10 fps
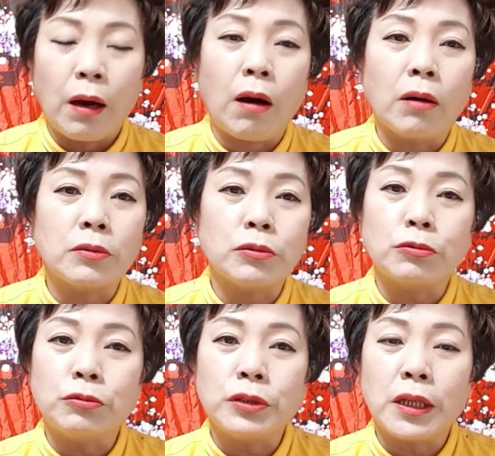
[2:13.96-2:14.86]
어 그리고
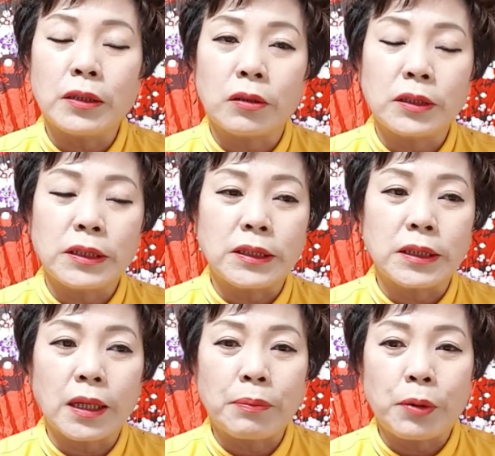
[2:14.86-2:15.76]
운세에서는
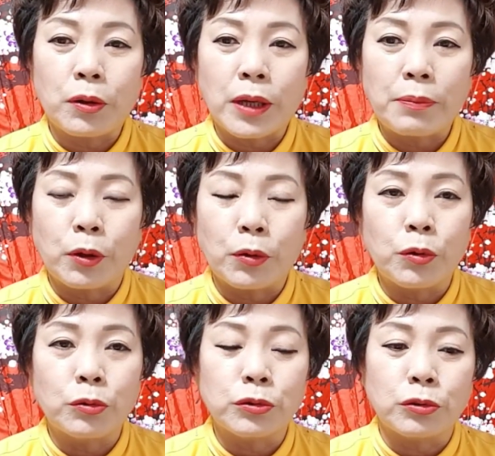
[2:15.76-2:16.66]
직장의 변화
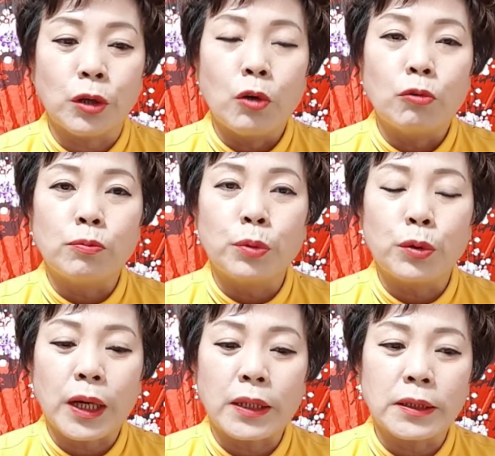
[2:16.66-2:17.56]
변동수
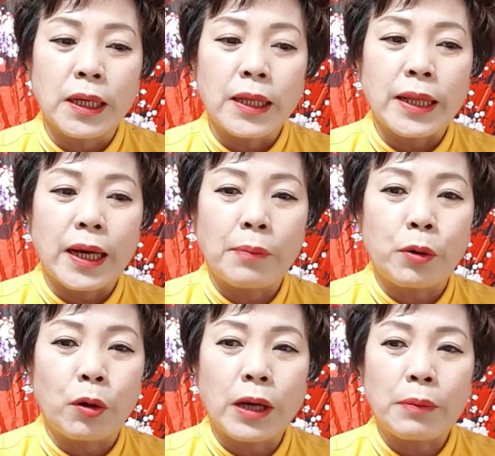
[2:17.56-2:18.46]
운보다는 내가
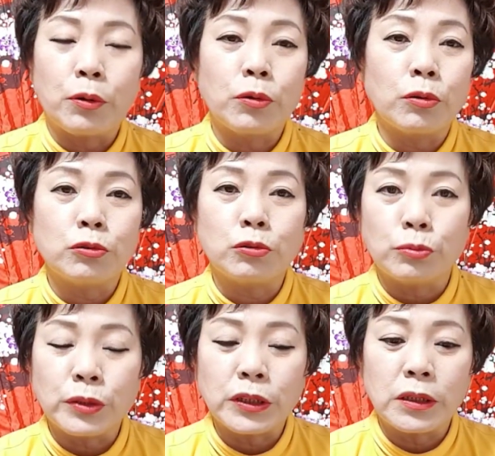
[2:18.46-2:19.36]
변화 변동 주고
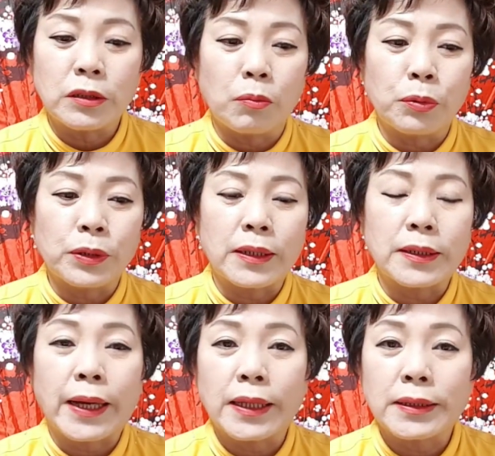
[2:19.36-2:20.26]
움직이는 것보다는
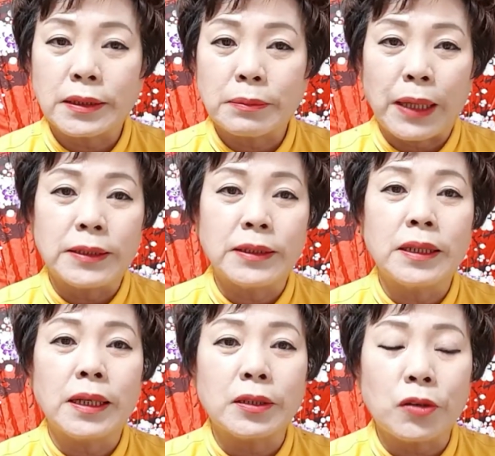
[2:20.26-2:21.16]
내가 지금 앉은
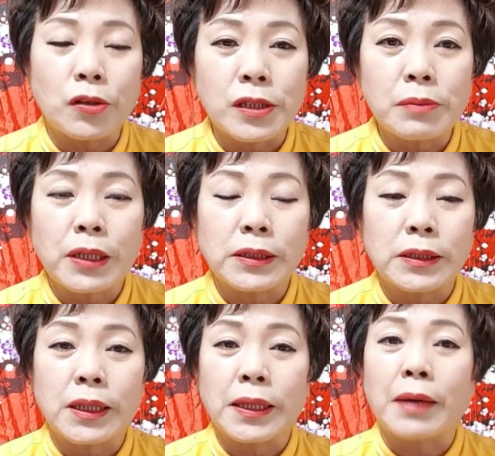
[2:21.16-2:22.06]
자리에서 열심히 하시 하시는
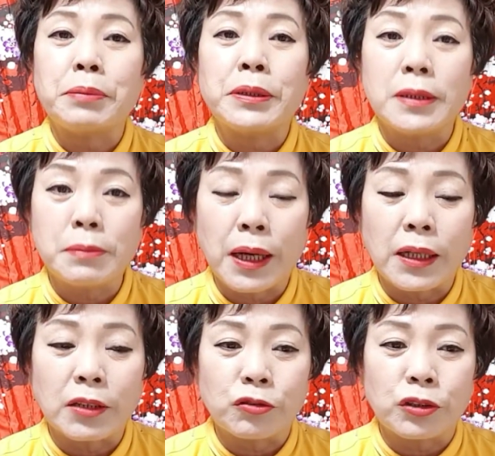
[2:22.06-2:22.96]
게 내가 빚을
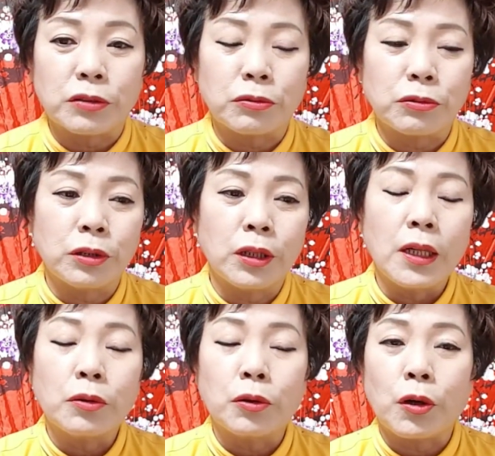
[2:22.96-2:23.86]
발할 수 있고
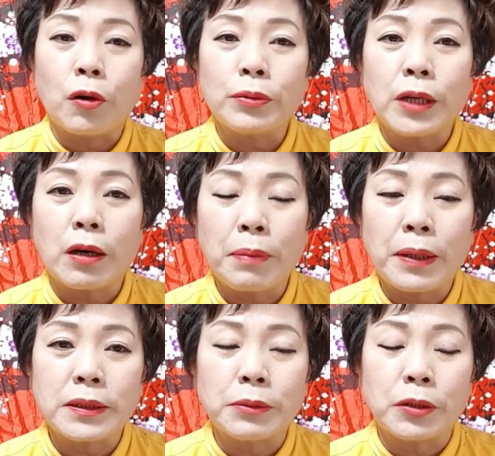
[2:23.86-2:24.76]
또 영업사업
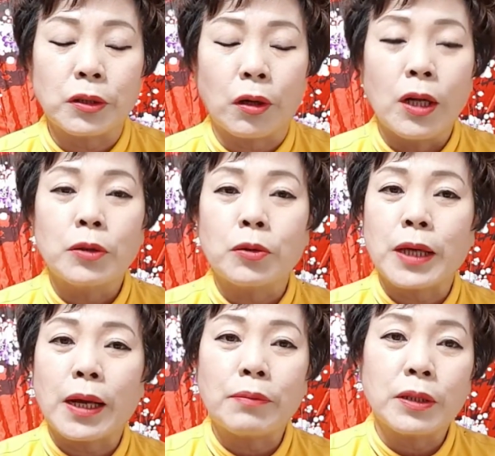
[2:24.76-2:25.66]
하시면서 또
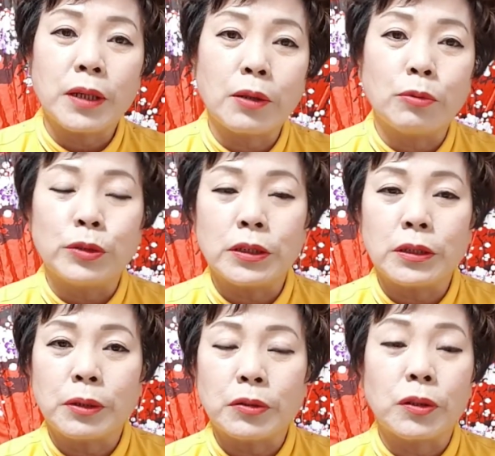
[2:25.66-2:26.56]
사람들 간에
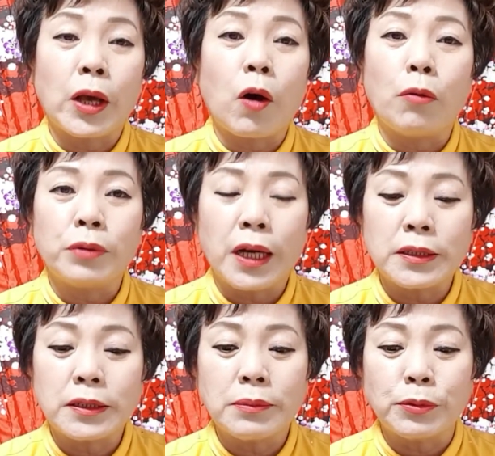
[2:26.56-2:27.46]
움직이면서 내 업을
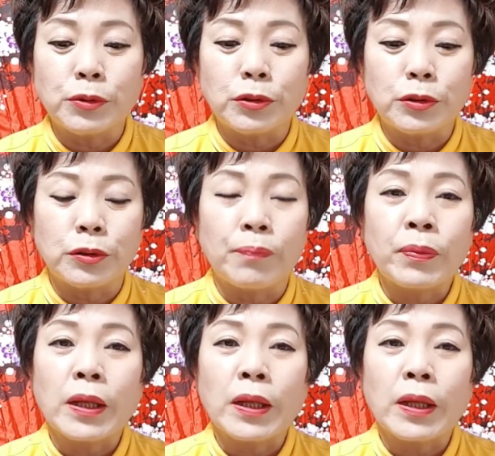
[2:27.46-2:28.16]
하시는 분들도